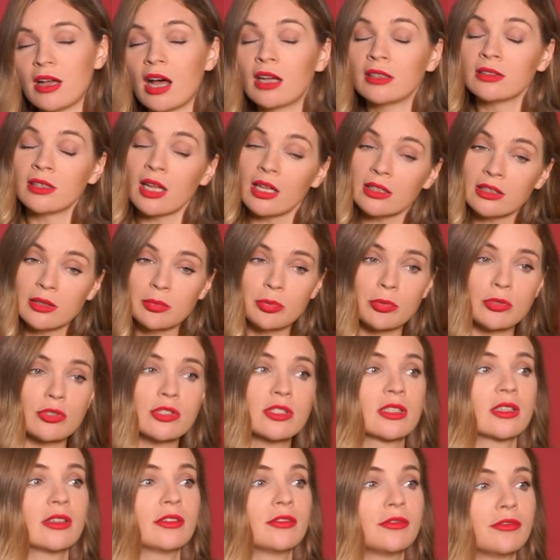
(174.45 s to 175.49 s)
а надо
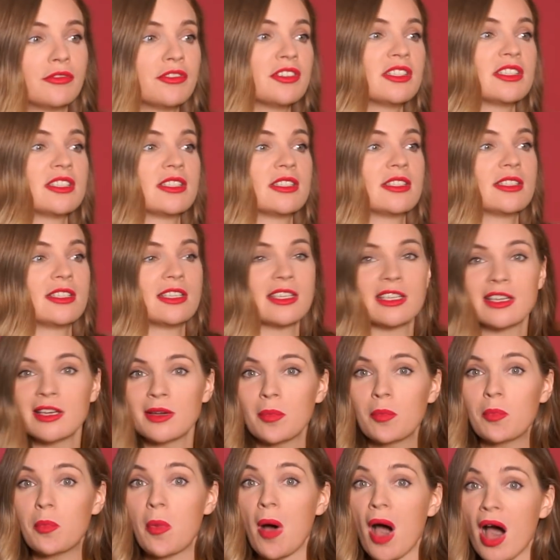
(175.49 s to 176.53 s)
просто
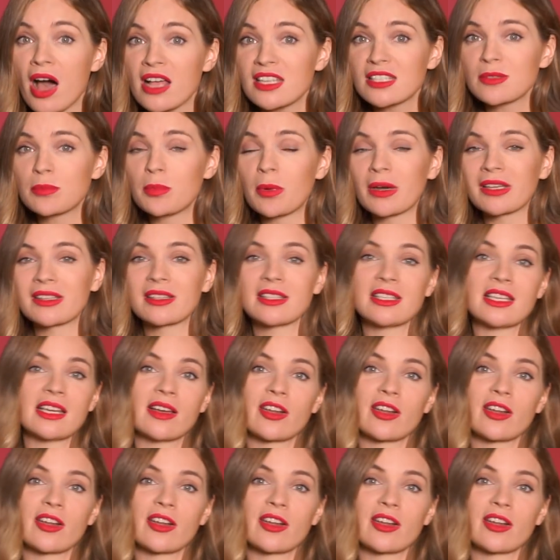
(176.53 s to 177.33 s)
ввести паспорт не